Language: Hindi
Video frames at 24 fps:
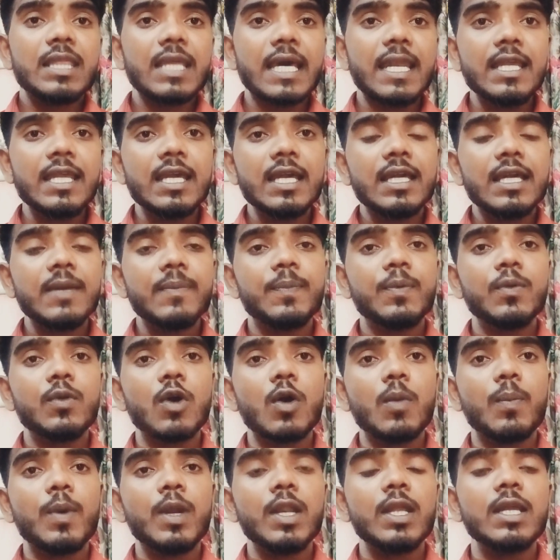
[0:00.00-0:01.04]
ऐसा नहीं है कि
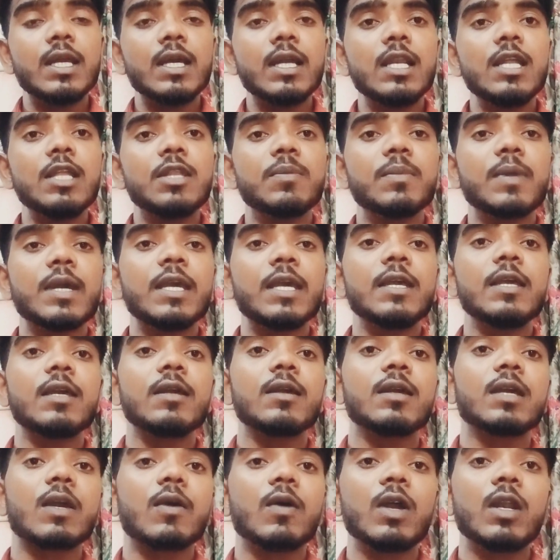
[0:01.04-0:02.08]
प्रॉपर इंग्लिश में
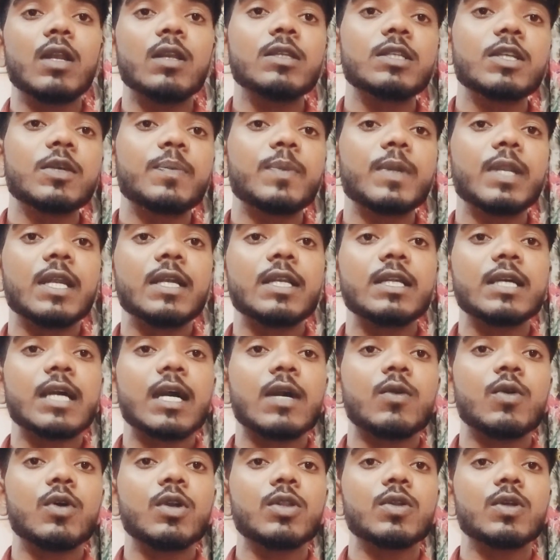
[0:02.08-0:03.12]
ही केवल जी
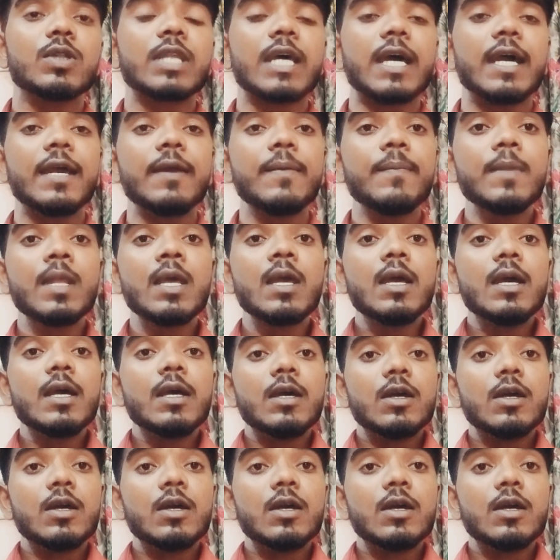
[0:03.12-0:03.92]
रेटिंग का कोर्स होता है